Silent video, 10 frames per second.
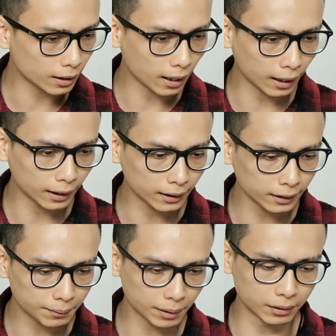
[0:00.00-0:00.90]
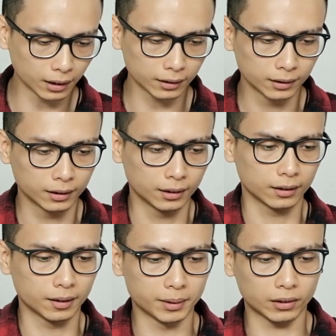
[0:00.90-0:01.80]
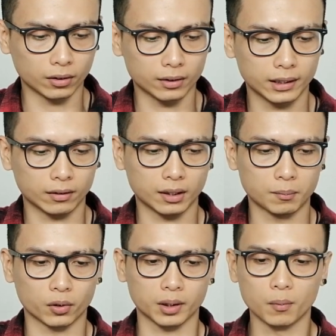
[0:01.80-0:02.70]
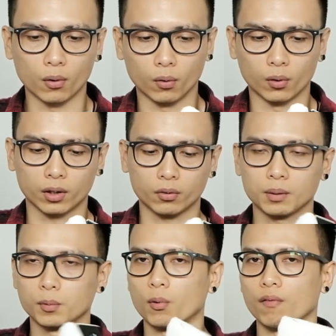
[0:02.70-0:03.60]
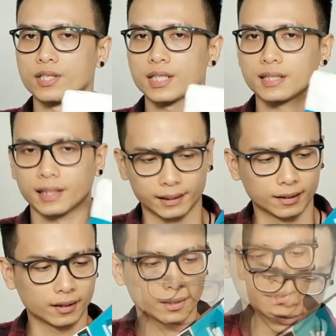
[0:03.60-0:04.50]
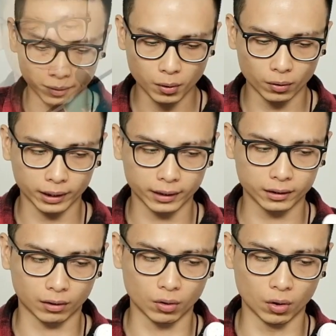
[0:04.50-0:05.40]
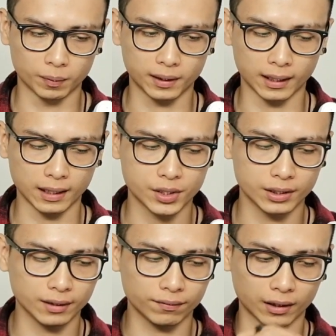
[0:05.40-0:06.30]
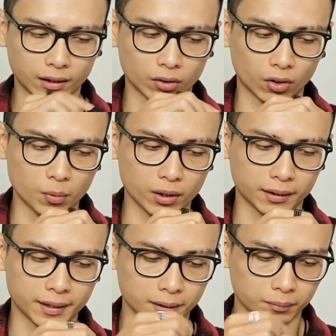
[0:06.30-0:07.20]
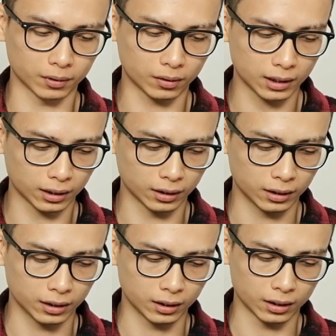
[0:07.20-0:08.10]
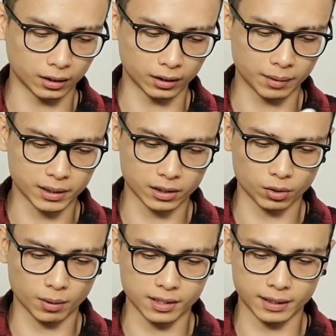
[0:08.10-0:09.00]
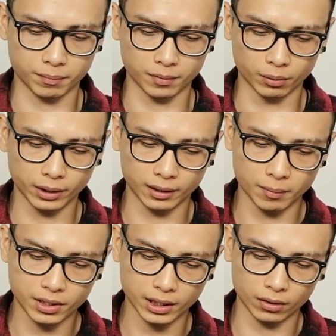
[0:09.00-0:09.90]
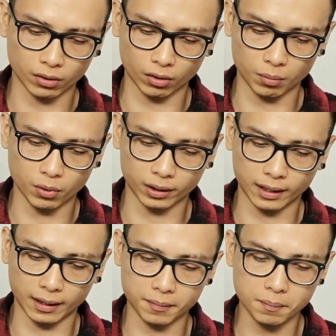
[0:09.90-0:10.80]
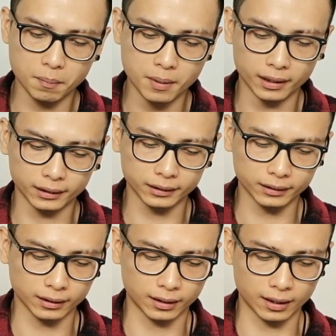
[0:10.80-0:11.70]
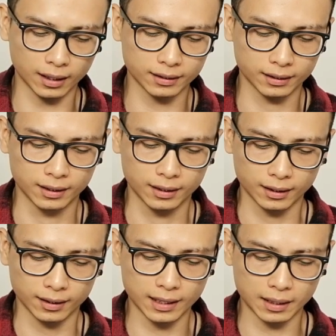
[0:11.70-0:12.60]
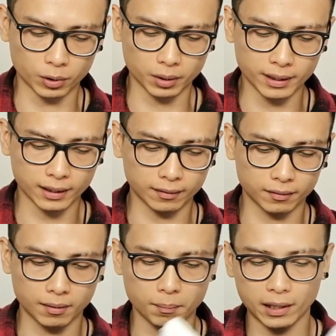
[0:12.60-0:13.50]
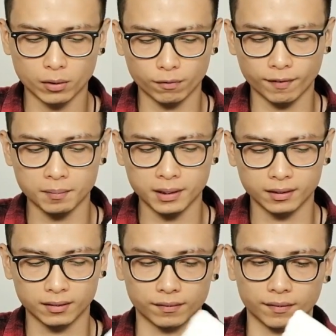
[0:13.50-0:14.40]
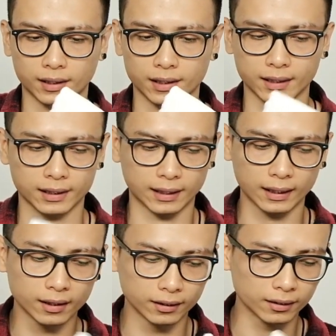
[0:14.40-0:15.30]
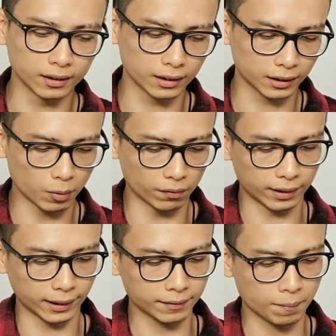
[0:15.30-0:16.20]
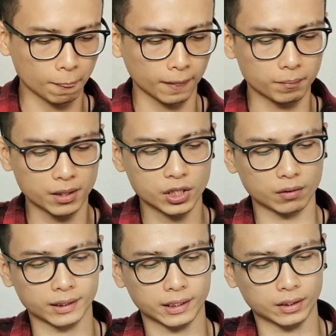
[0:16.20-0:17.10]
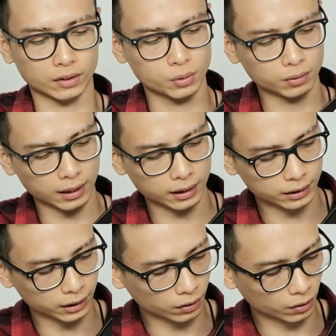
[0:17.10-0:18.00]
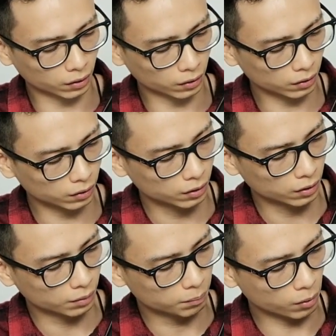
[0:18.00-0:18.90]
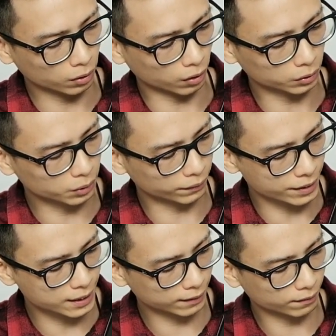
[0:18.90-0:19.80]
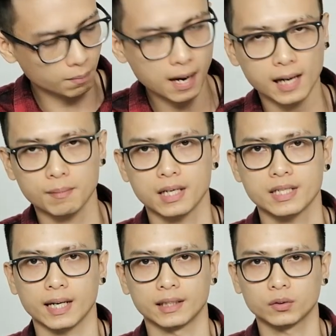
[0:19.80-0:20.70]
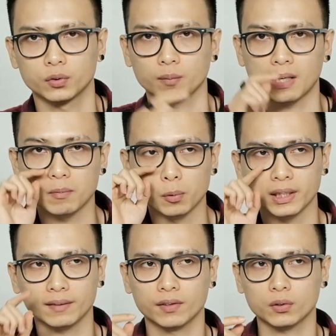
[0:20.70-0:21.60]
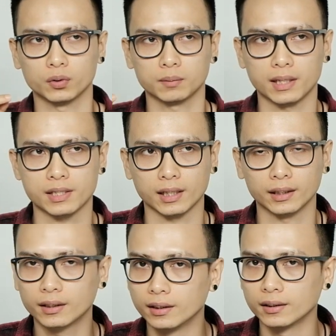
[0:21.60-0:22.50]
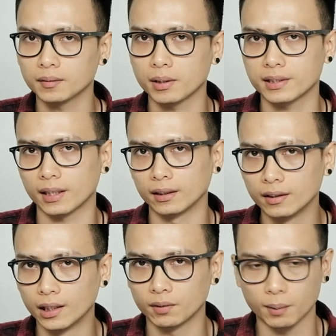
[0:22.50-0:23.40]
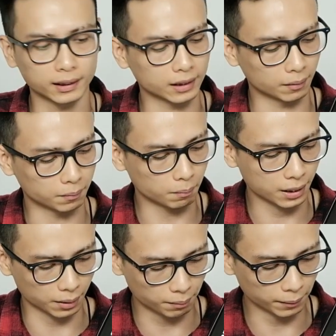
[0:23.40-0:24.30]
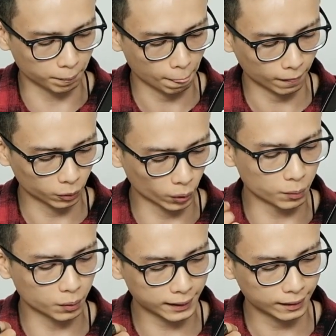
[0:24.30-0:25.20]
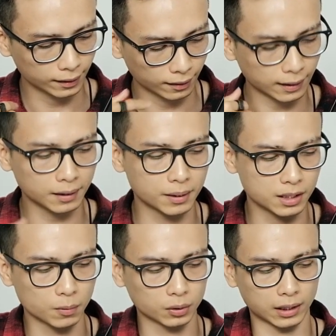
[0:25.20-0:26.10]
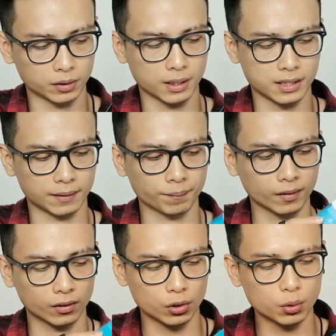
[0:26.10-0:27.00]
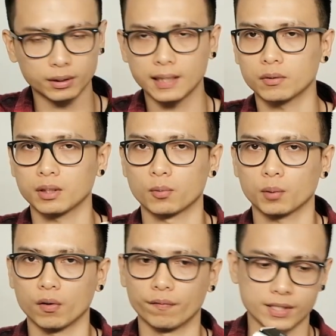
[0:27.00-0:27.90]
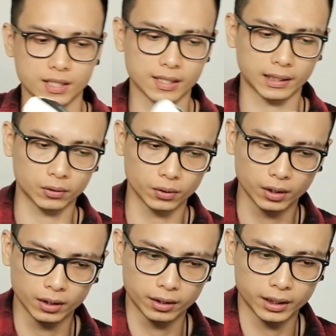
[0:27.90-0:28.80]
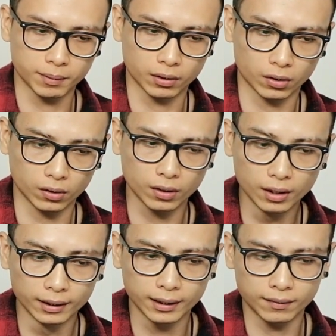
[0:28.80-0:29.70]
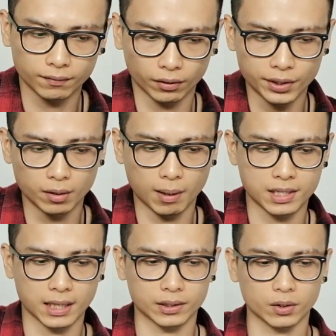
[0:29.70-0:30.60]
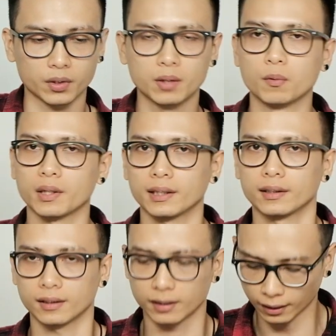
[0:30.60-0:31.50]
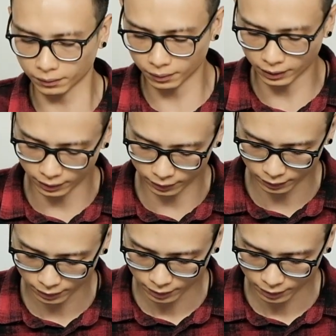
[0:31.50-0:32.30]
cái tiếp theo nữa thì mình có ở đây đó là một cái bộ cũng là một bộ vệ sinh giày cái bộ này được đóng hộp khá là chi tiết và nó có một cái đặc điểm đó là ở à, đây mình sẽ cho bạn xem đầu tiên là bên trên nó có một cái miếng khăn đây là một cái miếng khăn à, microfiber và cái khăn này khá lớn lớn hơn cái bộ vừa nãy bên trong này chúng ta sẽ có một lọ dung dịch vệ sinh và ba cái bàn chải dùng cho ba mục đích ví dụ như bàn chải cứng bàn chải thường và bàn chải bàn chải mềm tùy mục đích lát nữa mình sẽ mô tả cho bạn xem nói chung thì đây cũng là một bộ vệ sinh dài thôi nhưng mà nó lớn hơn và có nhiều bàn trải cho nhiều mục đích hơn khăn cũng lớn hơn